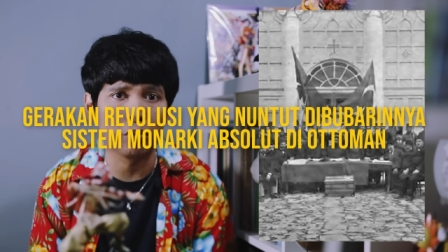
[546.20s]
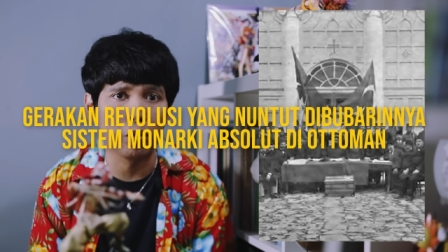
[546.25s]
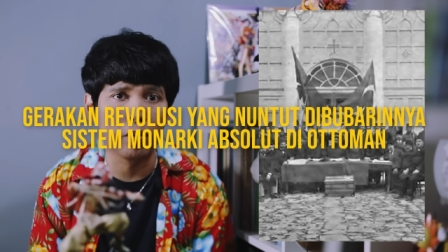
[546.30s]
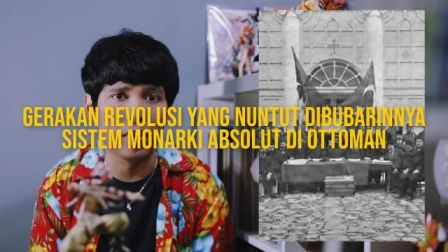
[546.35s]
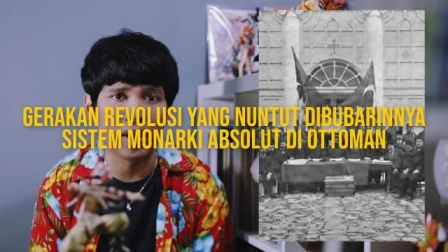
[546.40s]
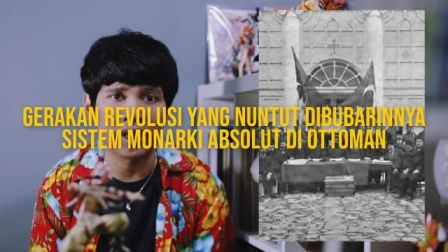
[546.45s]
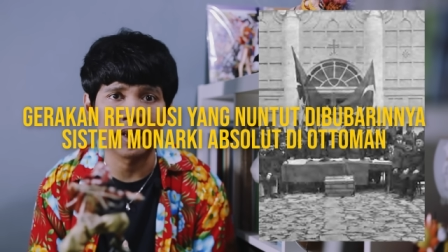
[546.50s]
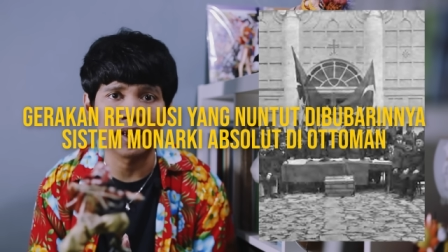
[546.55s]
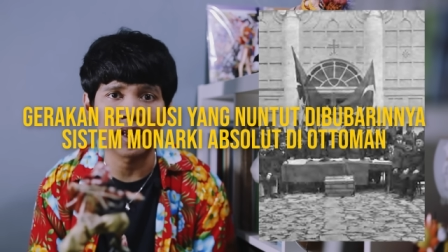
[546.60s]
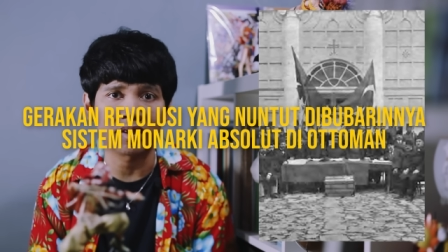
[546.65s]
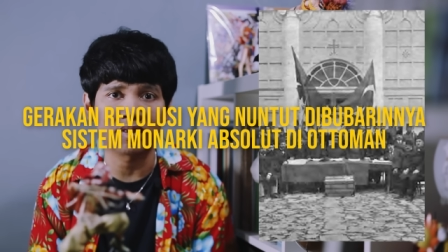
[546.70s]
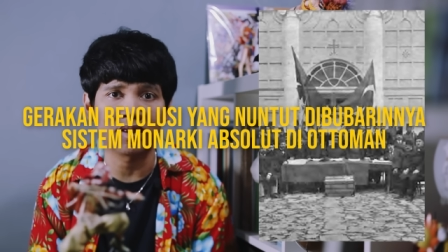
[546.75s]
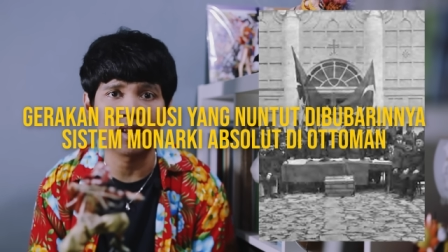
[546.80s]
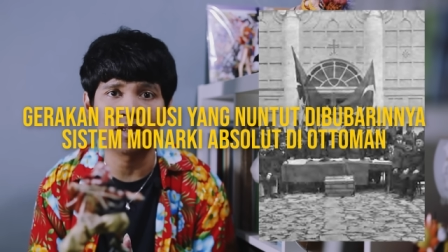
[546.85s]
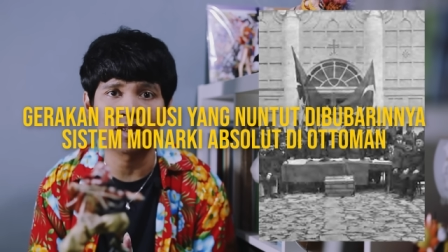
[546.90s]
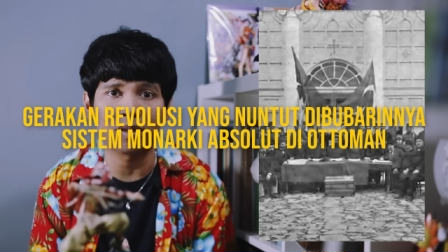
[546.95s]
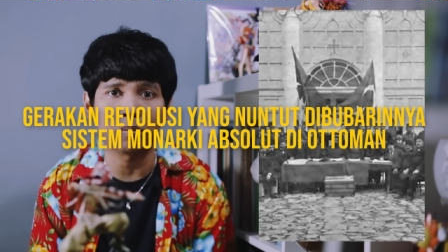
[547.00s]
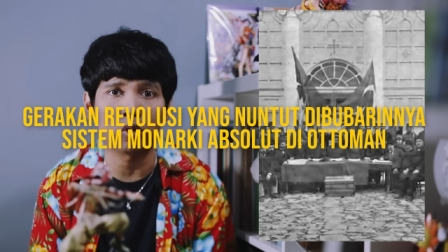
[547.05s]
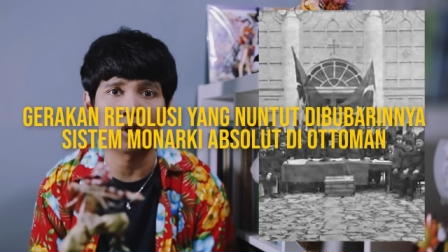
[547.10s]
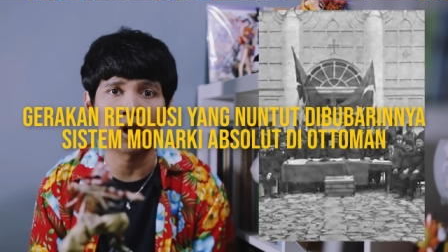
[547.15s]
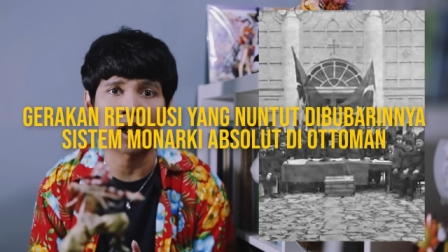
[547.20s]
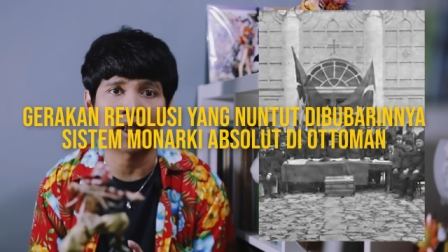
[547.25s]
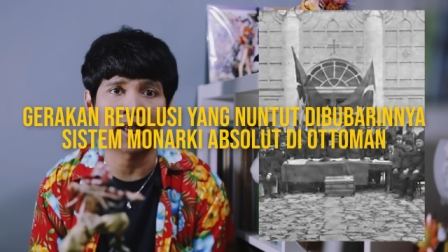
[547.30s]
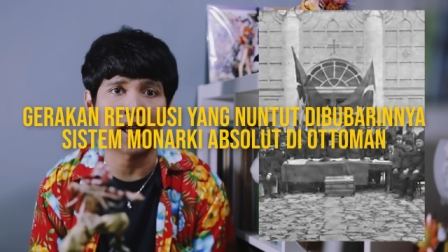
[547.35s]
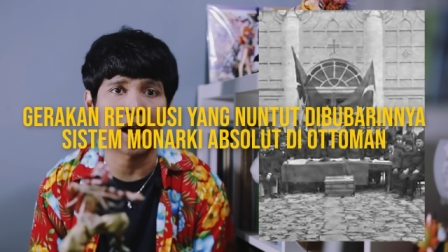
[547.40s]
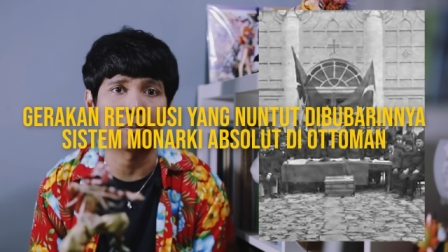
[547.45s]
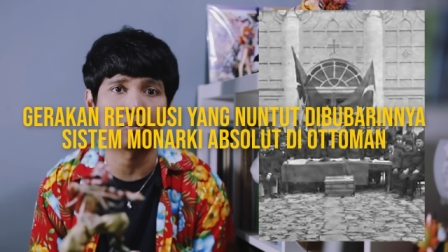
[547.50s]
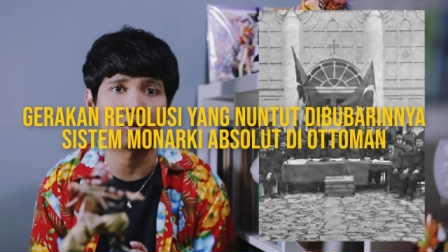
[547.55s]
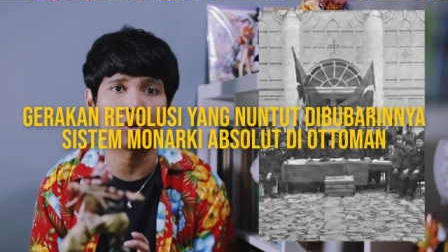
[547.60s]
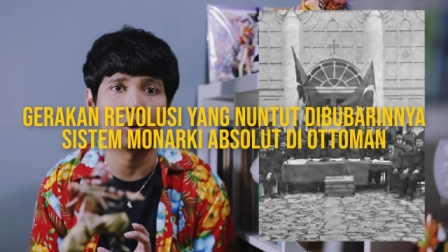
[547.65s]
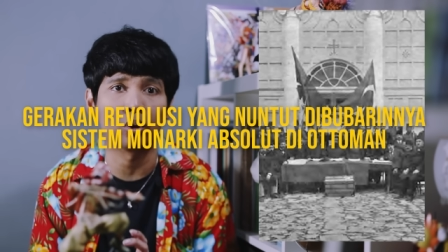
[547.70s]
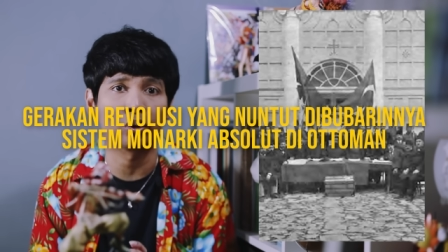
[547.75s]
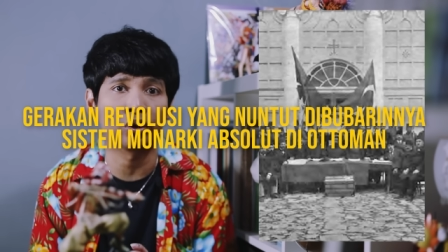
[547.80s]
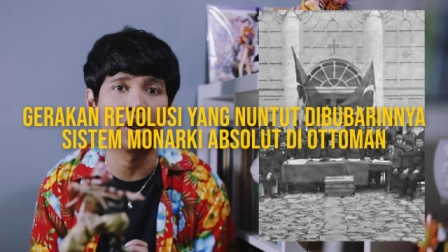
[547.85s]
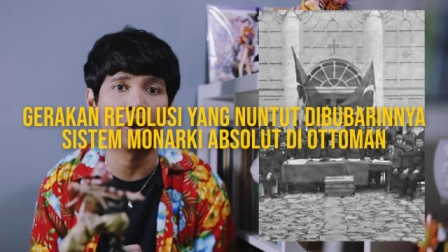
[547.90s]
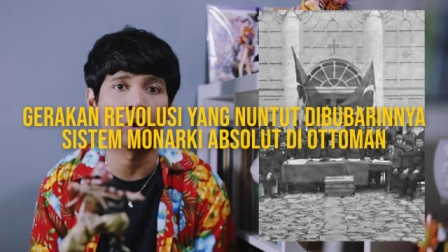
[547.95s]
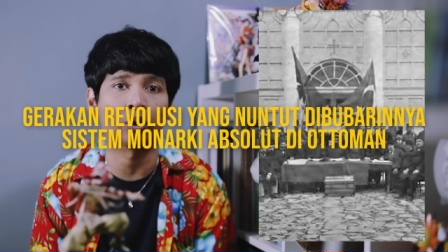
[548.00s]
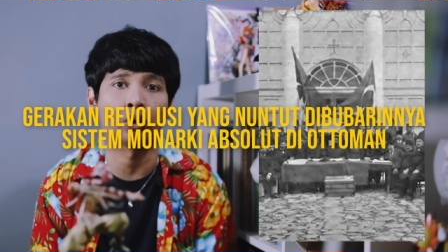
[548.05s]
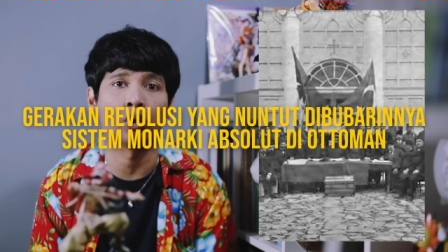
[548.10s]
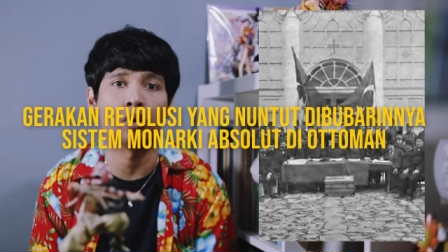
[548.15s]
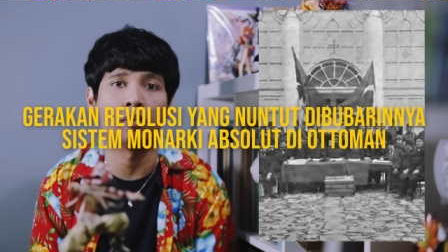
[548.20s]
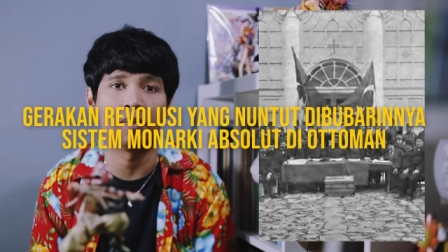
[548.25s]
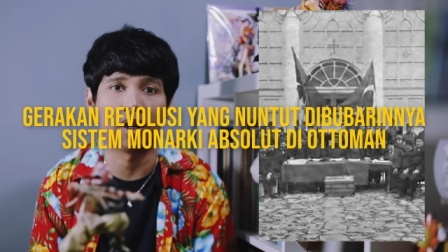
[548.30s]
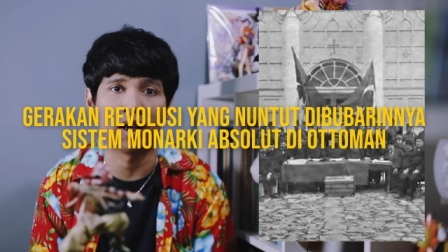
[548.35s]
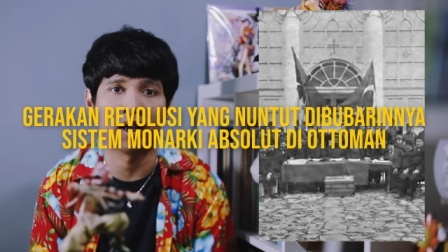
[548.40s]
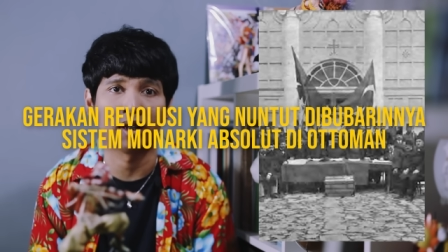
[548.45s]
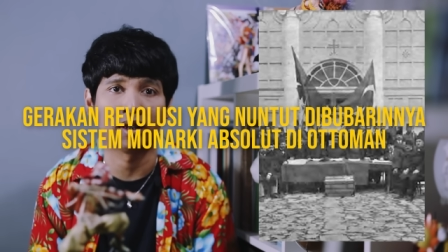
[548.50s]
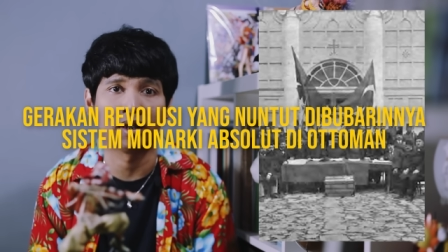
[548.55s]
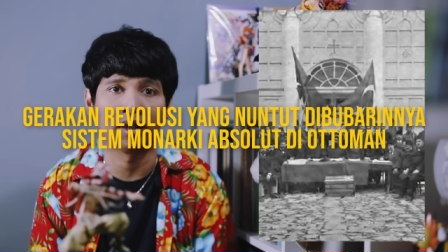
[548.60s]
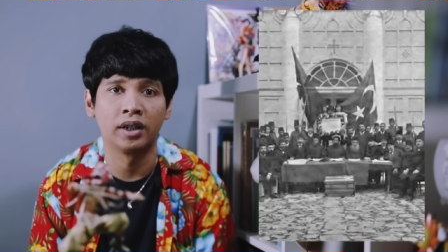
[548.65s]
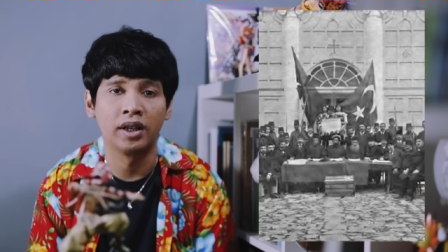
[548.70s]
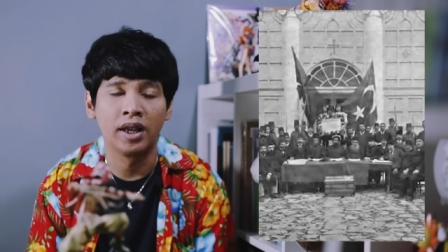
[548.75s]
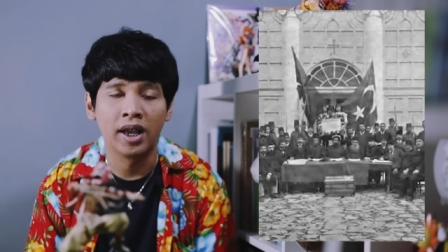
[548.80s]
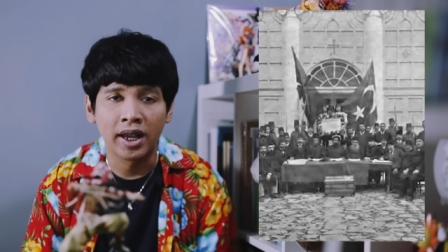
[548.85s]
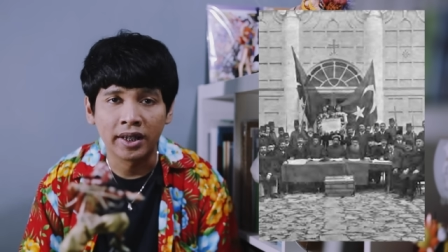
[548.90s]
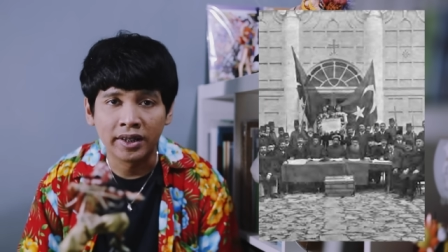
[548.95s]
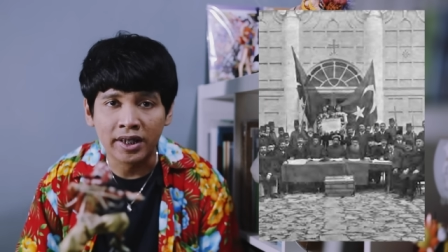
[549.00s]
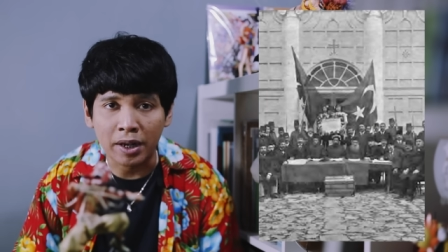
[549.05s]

dibubarinnya sistem monarki absolut di Ottoman